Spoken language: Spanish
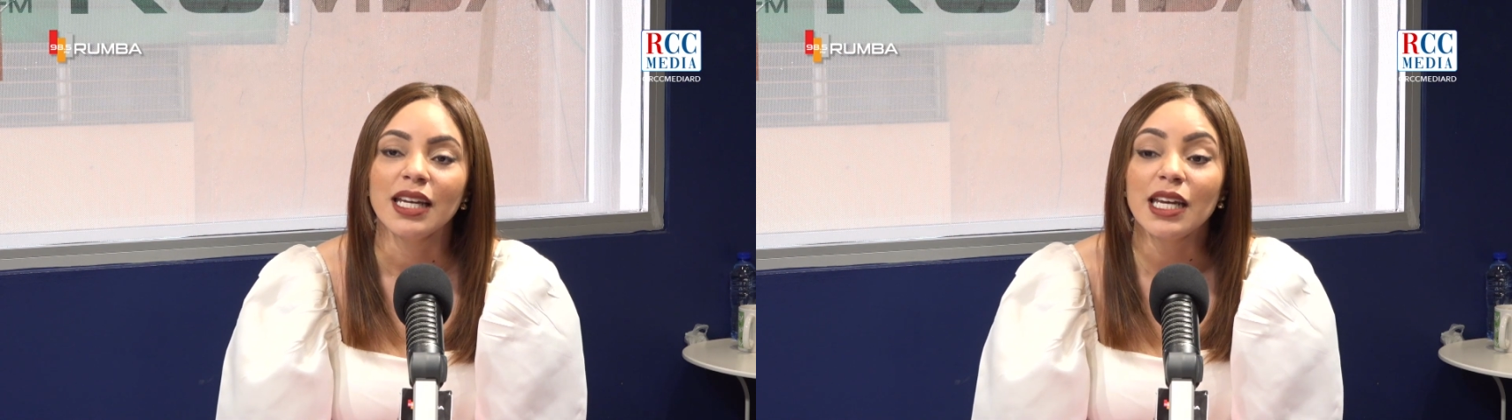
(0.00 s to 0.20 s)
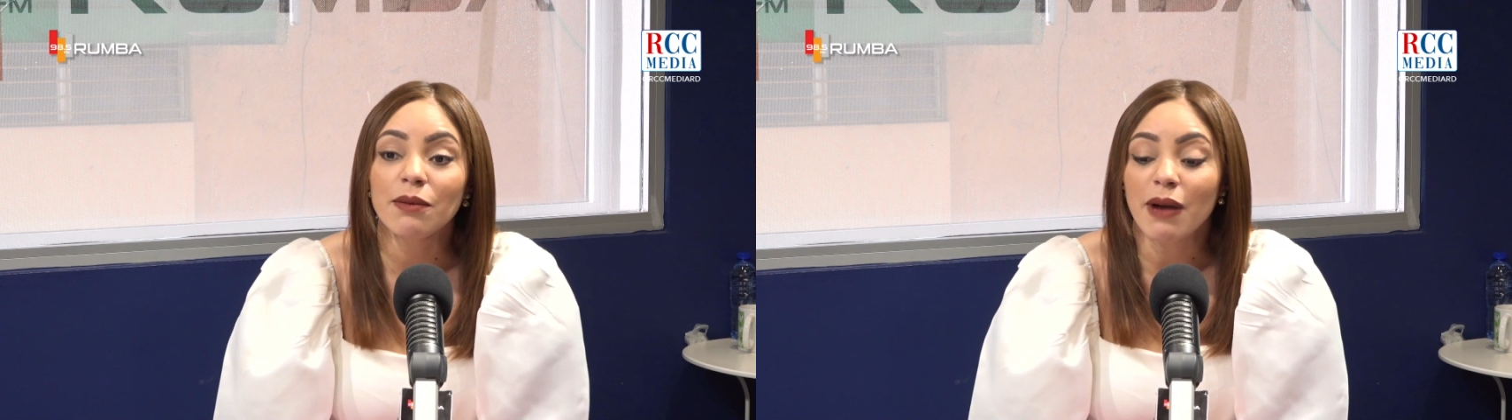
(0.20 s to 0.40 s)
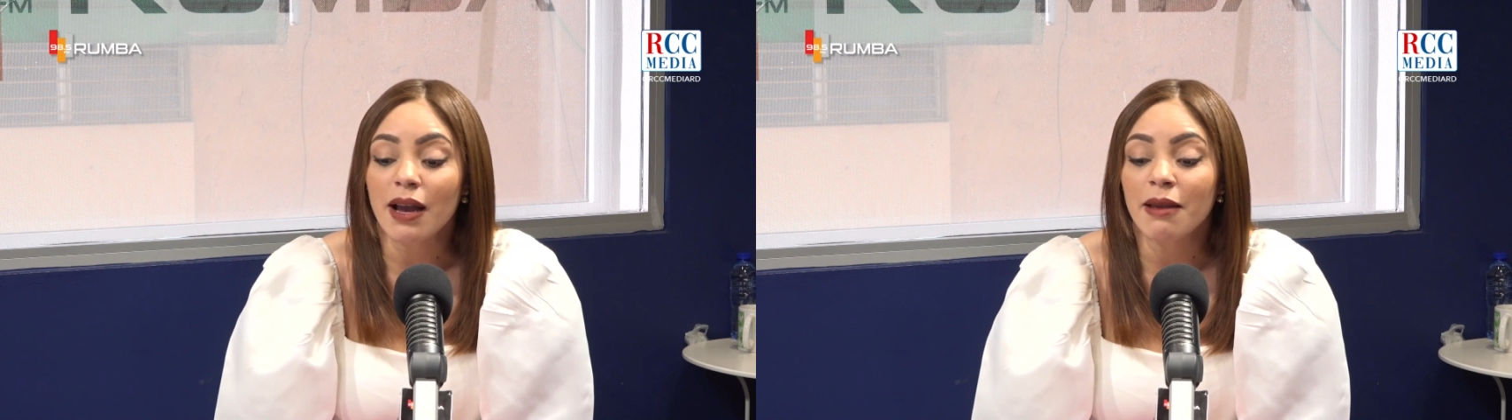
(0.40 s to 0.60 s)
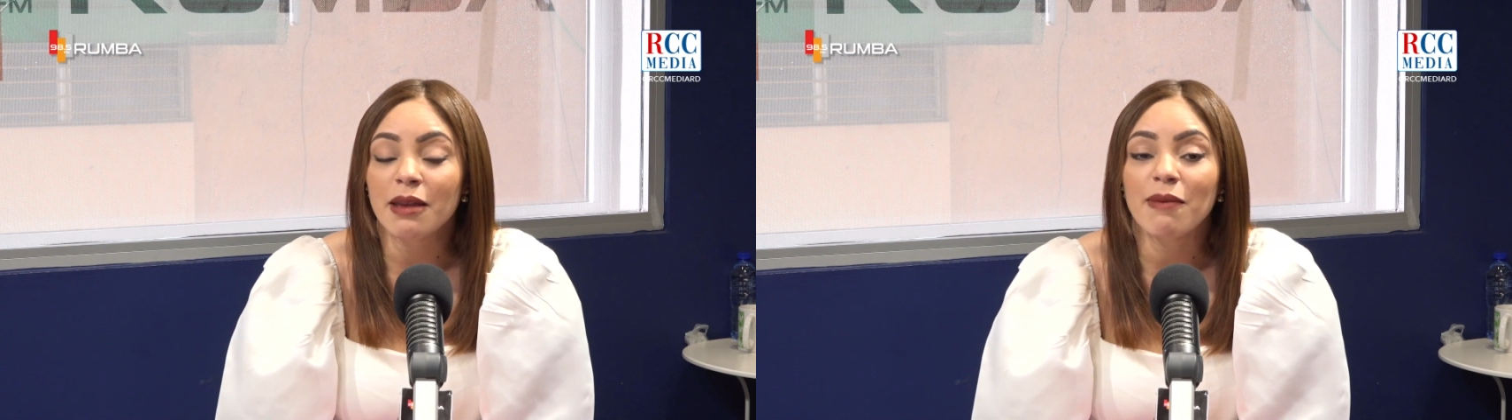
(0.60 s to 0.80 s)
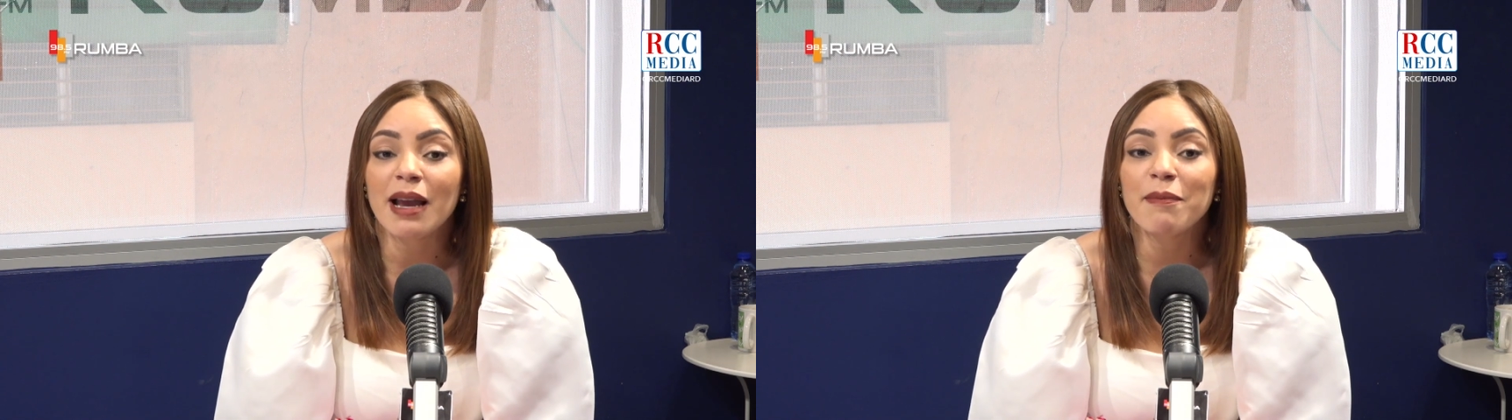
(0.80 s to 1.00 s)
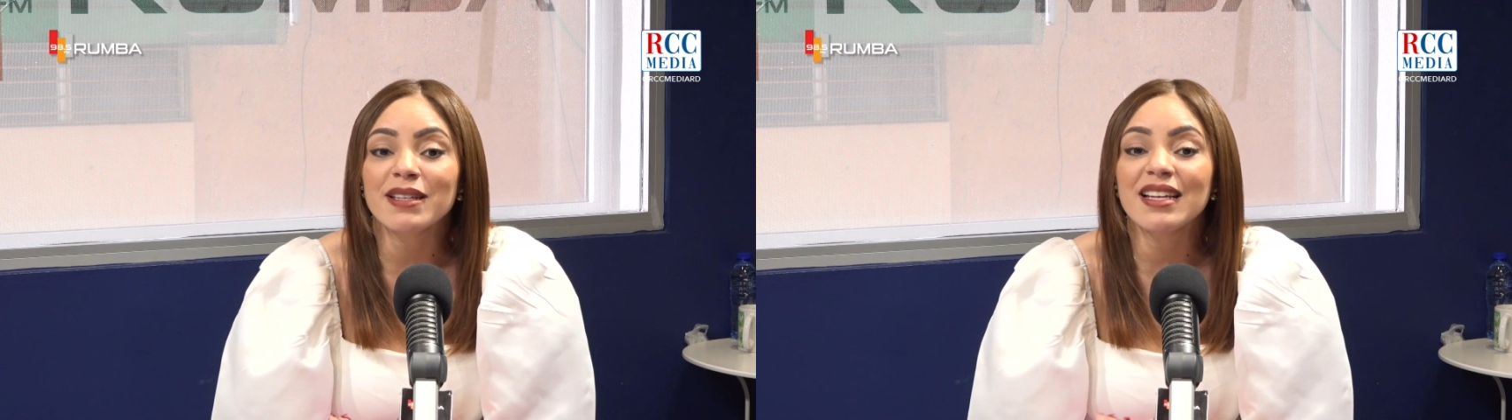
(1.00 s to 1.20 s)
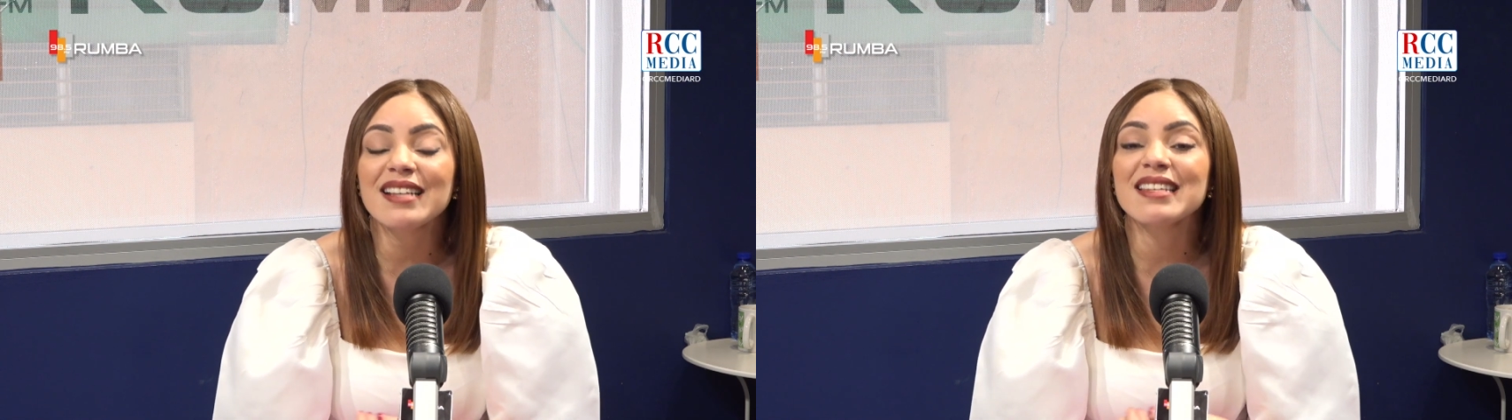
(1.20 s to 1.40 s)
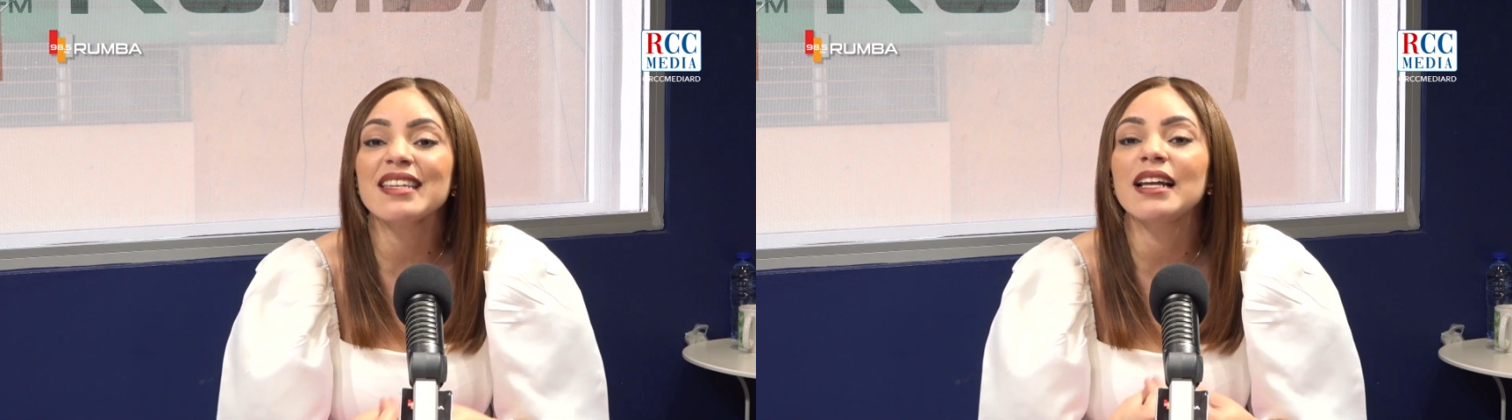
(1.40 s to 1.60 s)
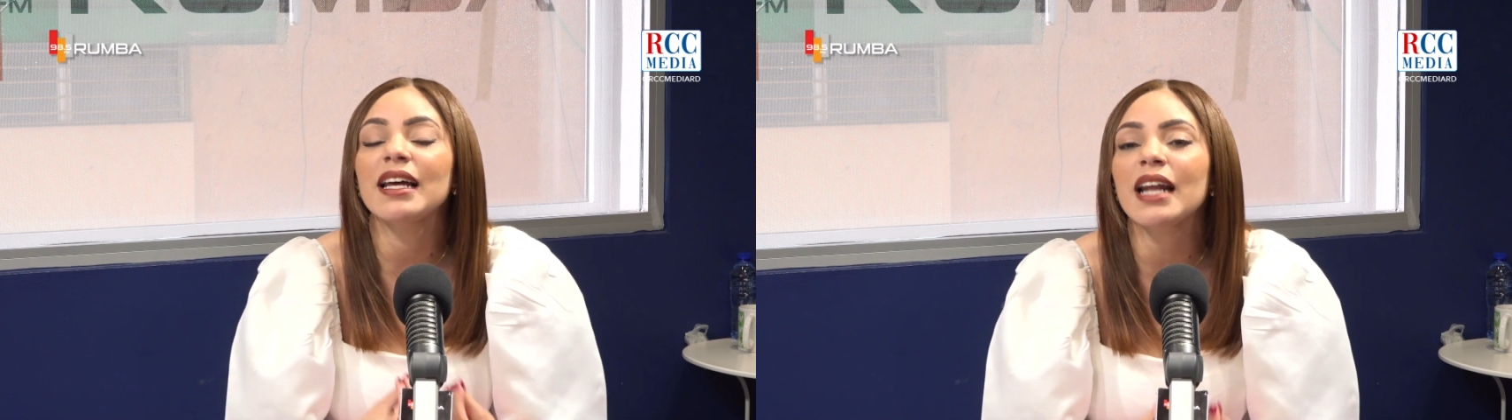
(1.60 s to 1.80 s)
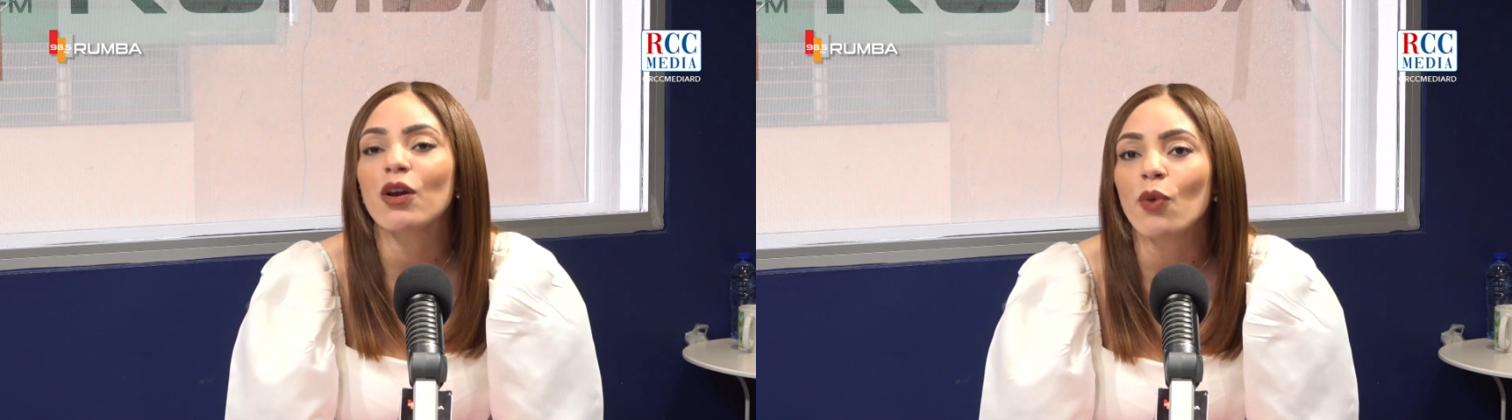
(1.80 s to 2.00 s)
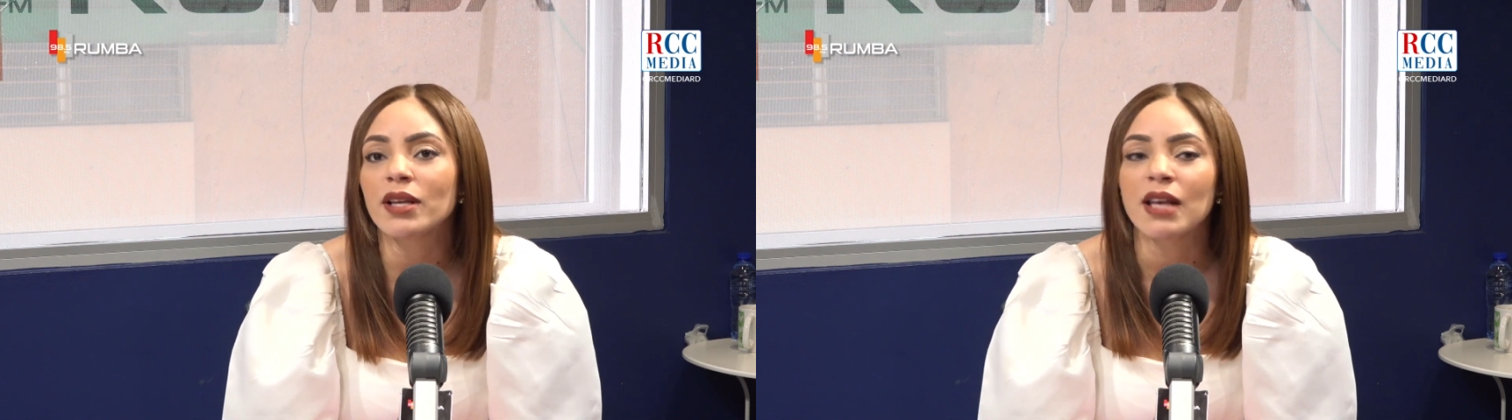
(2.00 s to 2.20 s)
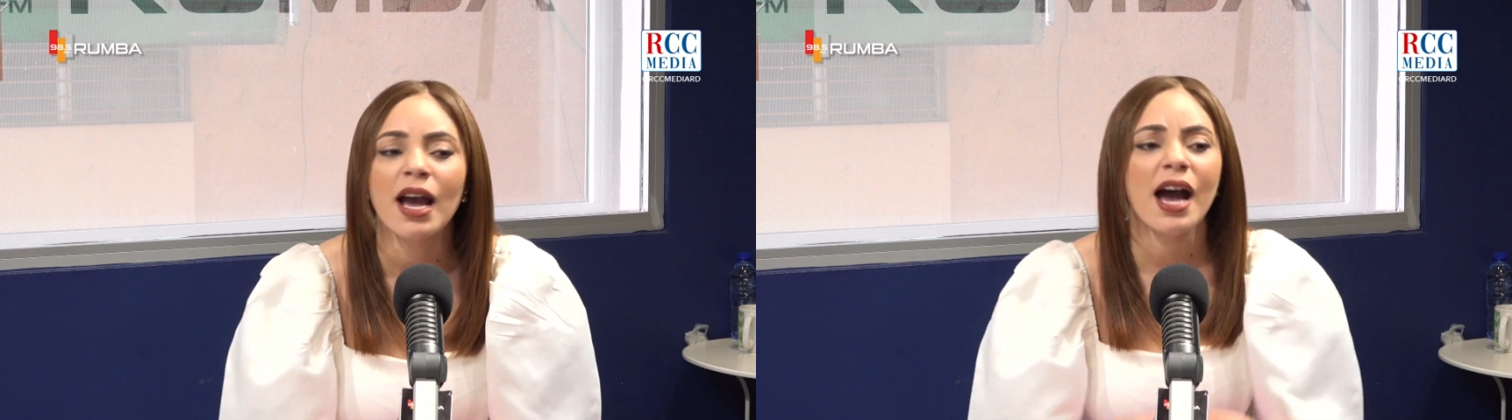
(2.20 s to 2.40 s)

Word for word: Y van a, y van a empezar a señalar al juez,